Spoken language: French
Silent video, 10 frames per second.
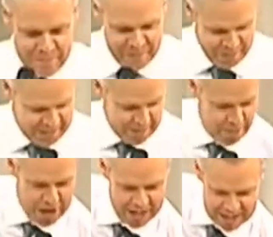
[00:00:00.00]
quitté mes notes
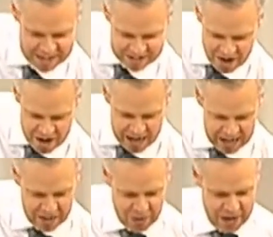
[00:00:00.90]
là.
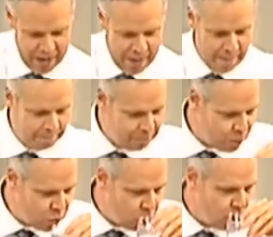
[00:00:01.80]
Gloire à Dieu,
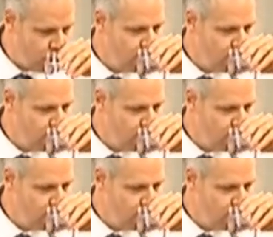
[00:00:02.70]
Amen.